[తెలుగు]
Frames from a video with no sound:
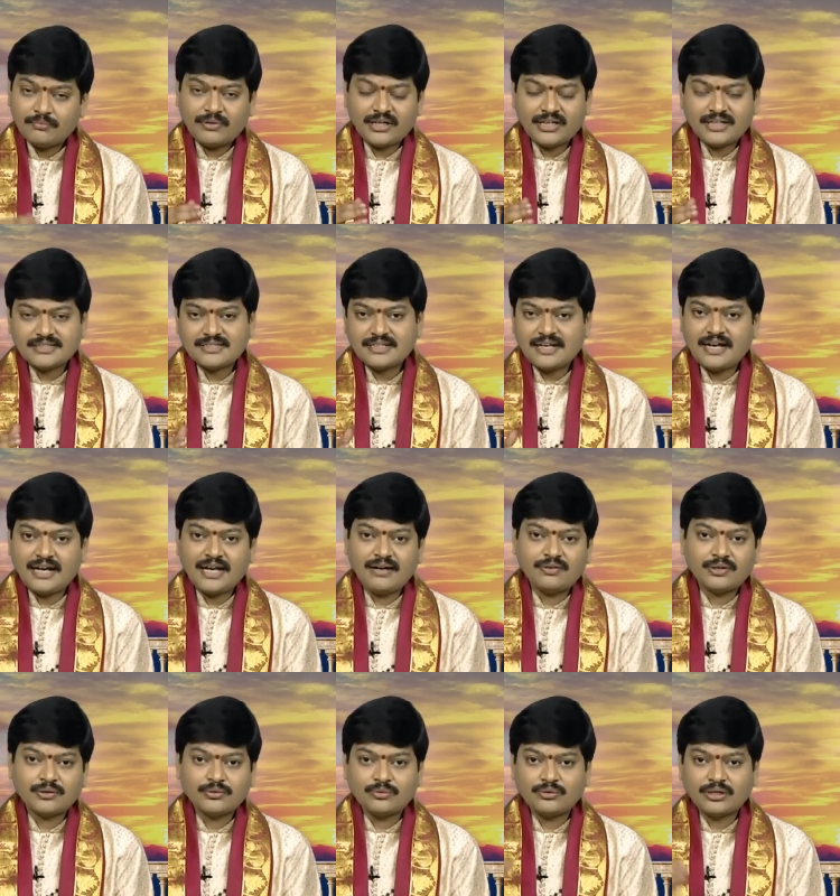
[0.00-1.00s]
మనకి చాలా
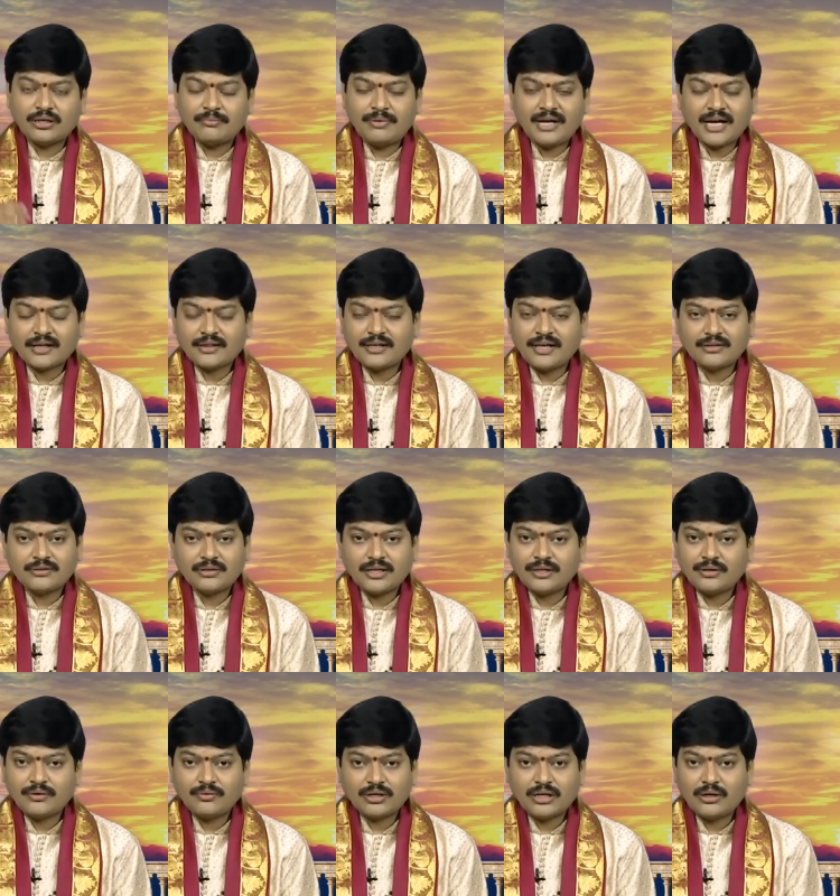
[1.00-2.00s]
వరకు కూడా భారతాదులన్నీ